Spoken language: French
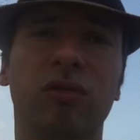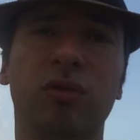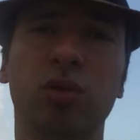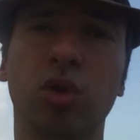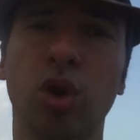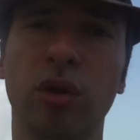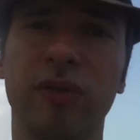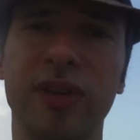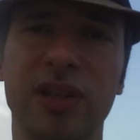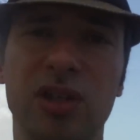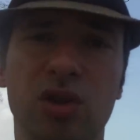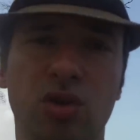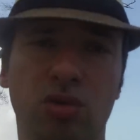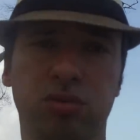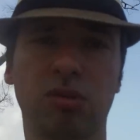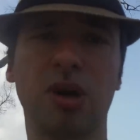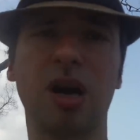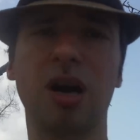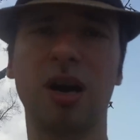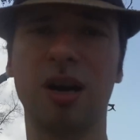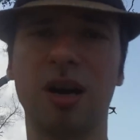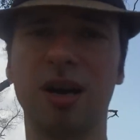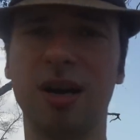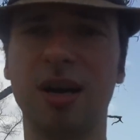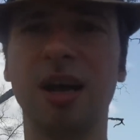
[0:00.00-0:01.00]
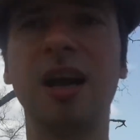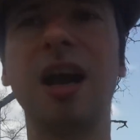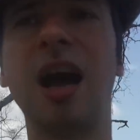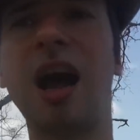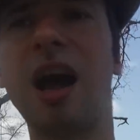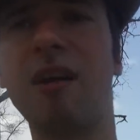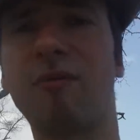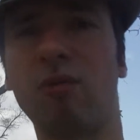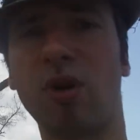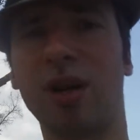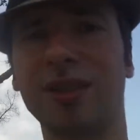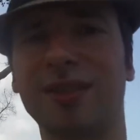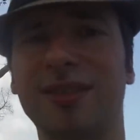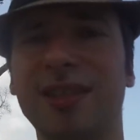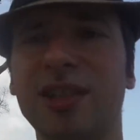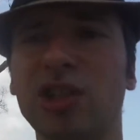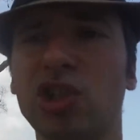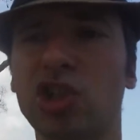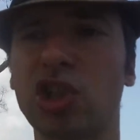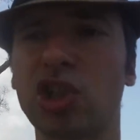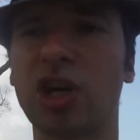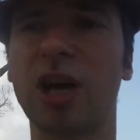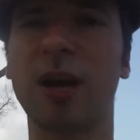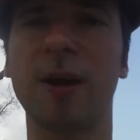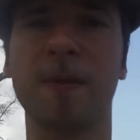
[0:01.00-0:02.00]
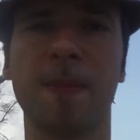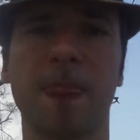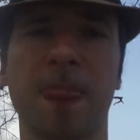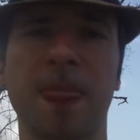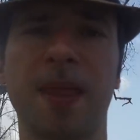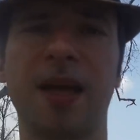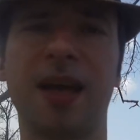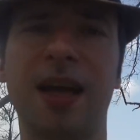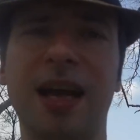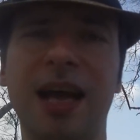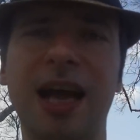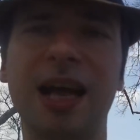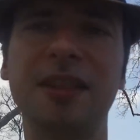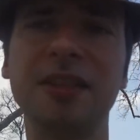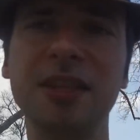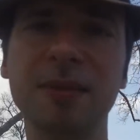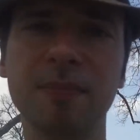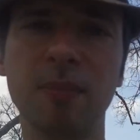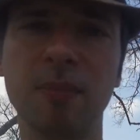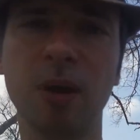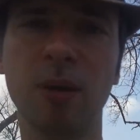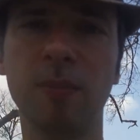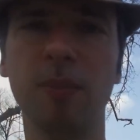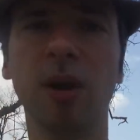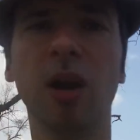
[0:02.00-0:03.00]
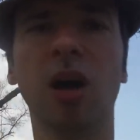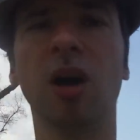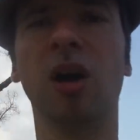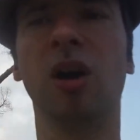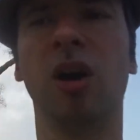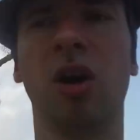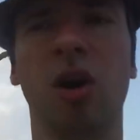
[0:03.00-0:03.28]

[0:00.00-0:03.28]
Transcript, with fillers: Vous devez soit avoir déjà un immeuble